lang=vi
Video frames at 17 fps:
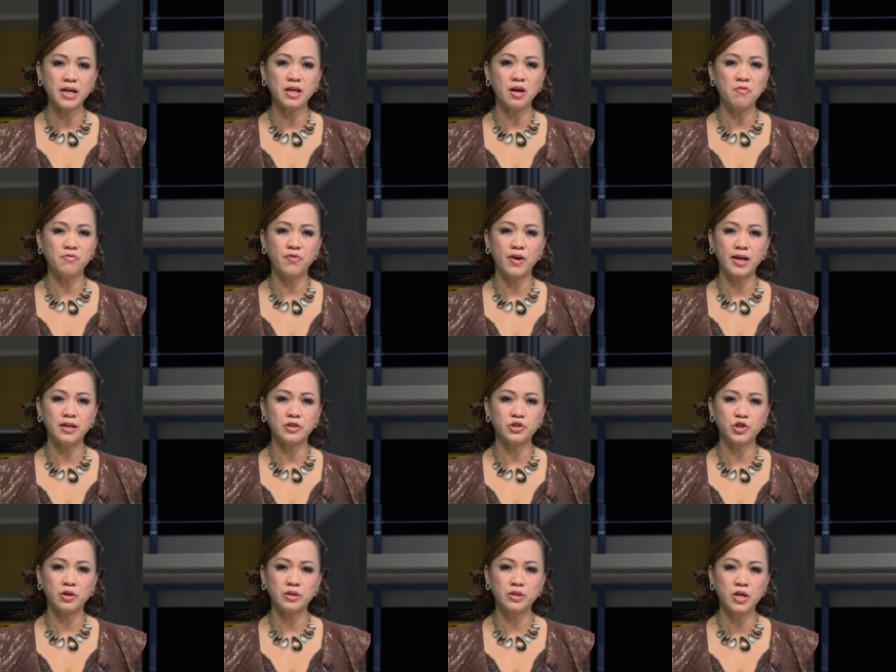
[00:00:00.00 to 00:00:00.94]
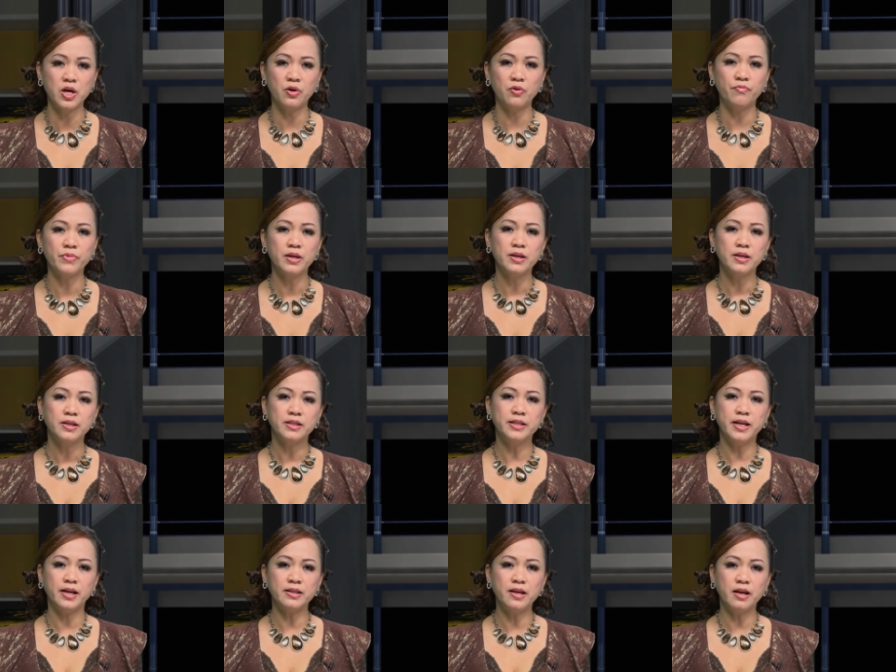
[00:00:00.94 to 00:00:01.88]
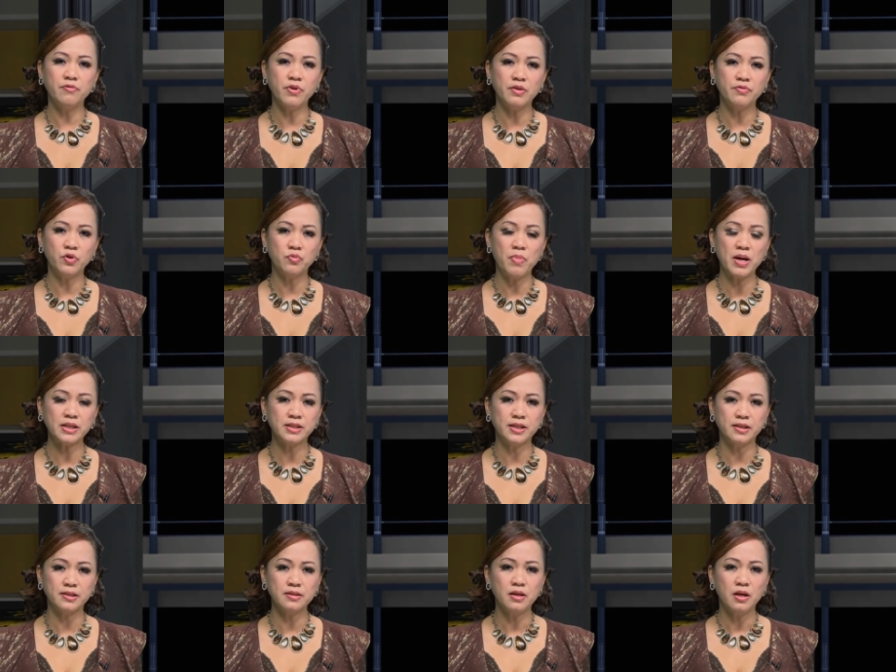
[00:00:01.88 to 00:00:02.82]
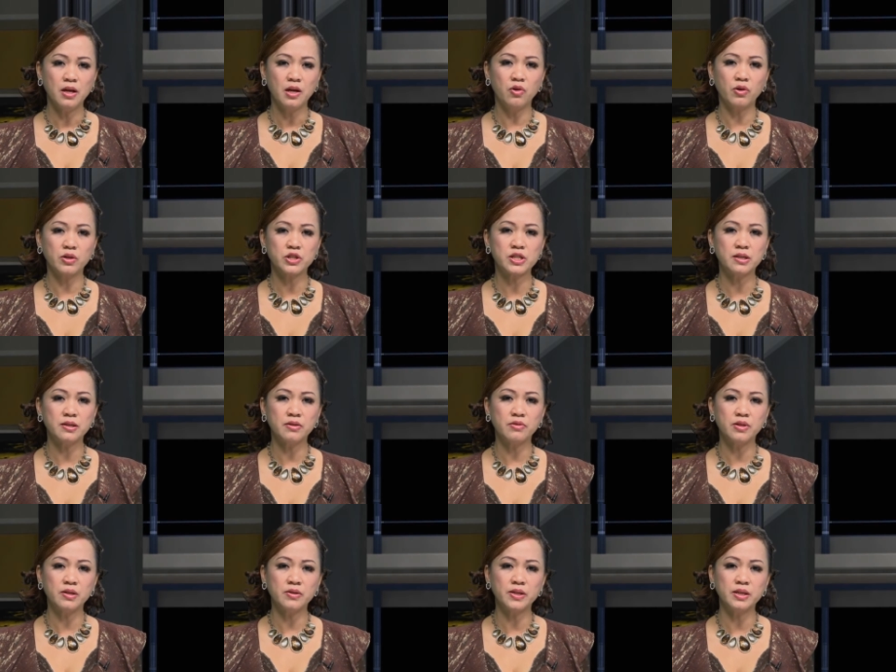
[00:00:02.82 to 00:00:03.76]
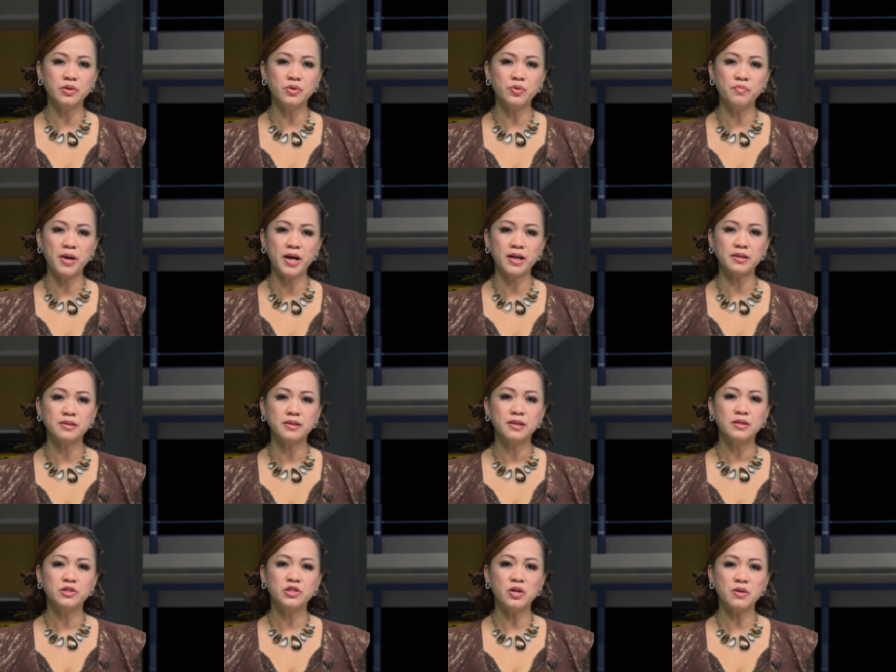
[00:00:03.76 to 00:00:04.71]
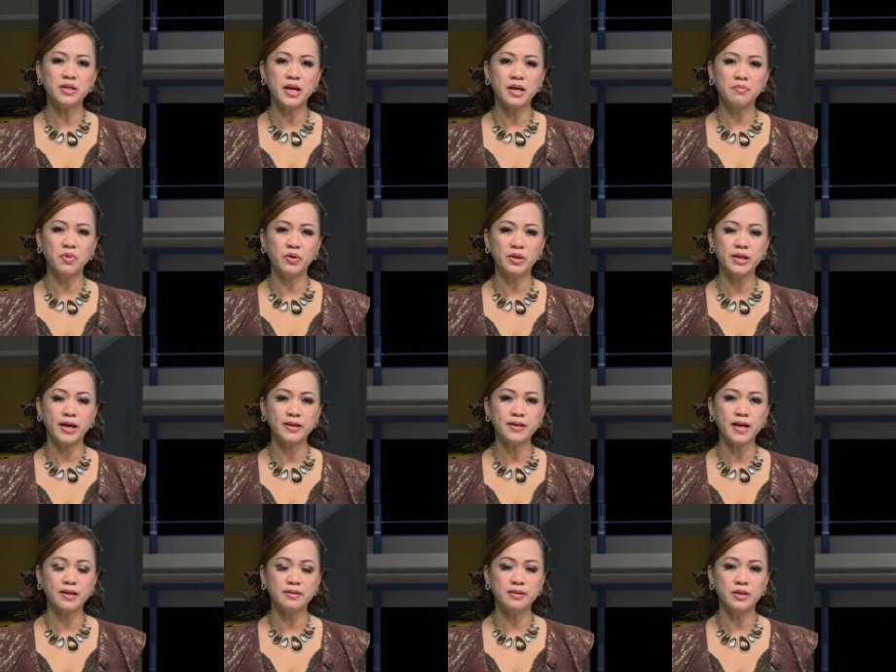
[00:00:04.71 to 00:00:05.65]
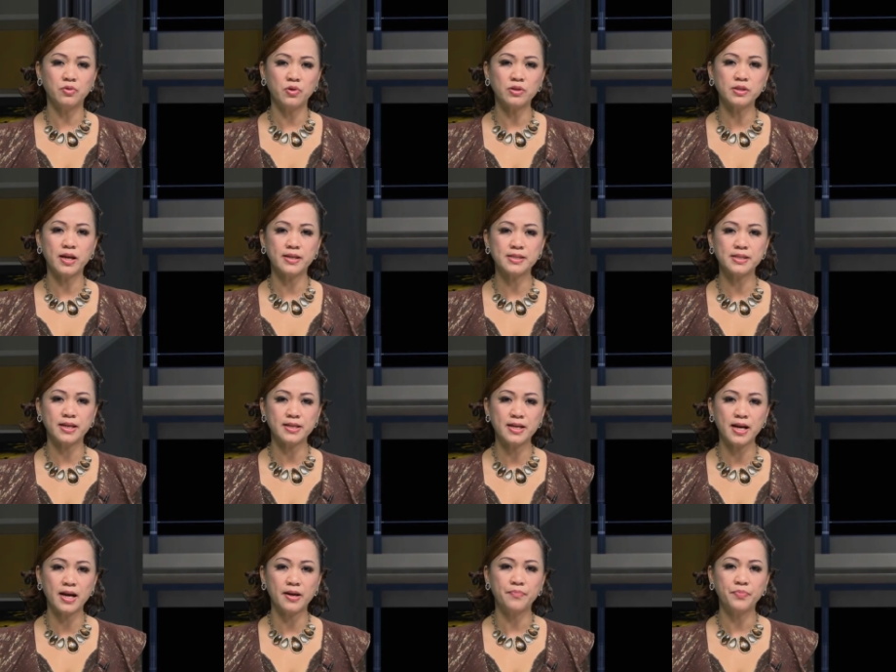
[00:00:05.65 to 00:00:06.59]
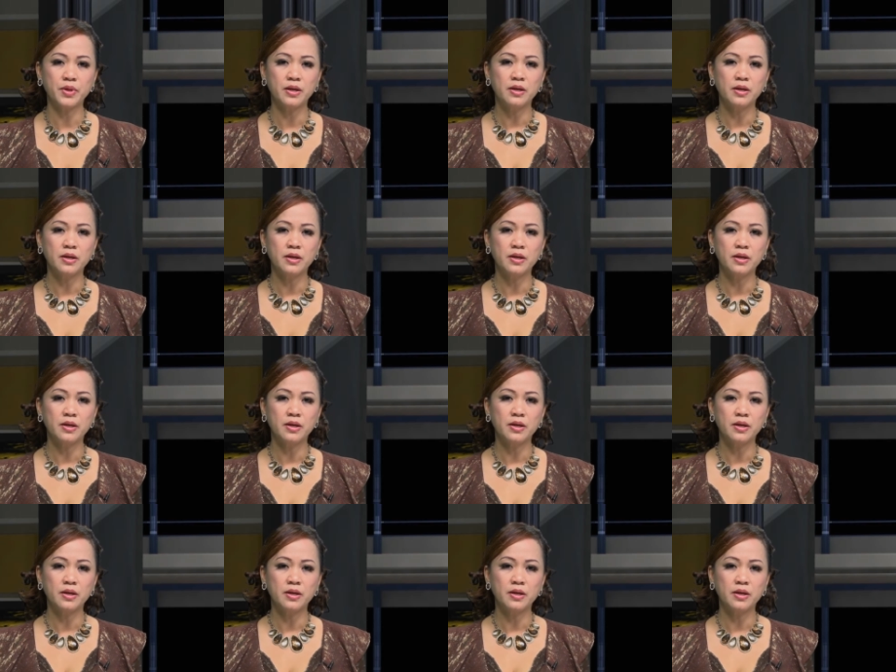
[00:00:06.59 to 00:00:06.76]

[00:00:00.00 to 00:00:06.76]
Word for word: không phải là John Doe. Nhận định về vụ bắt giữ, luật sư Thierry Uman cho rằng mọi khả năng đều có thể xảy ra.